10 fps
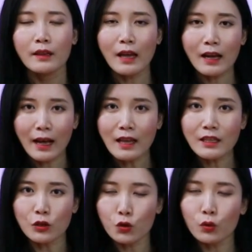他
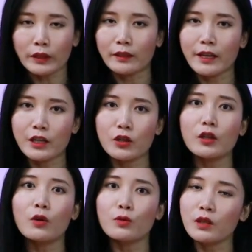赶紧处理了那只
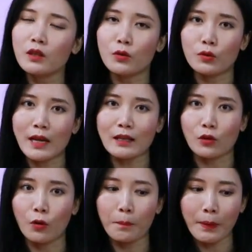漏气的瑜伽
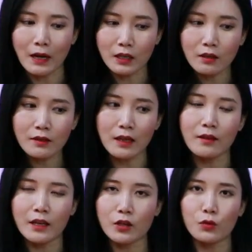球，把剩下
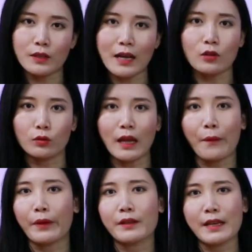的那只瑜伽球
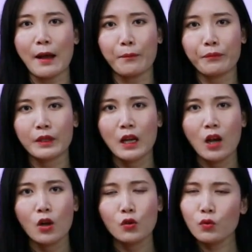带回了家。
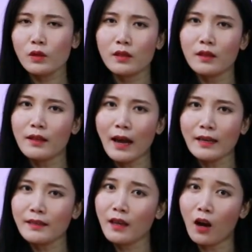如此一
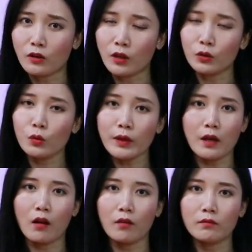来，一切好像对
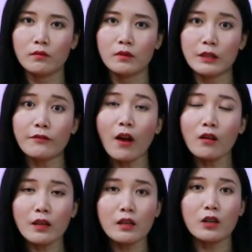上了。警
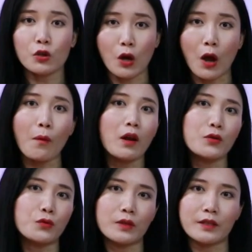方立刻传唤
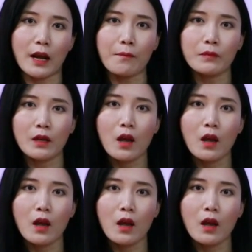了许金山。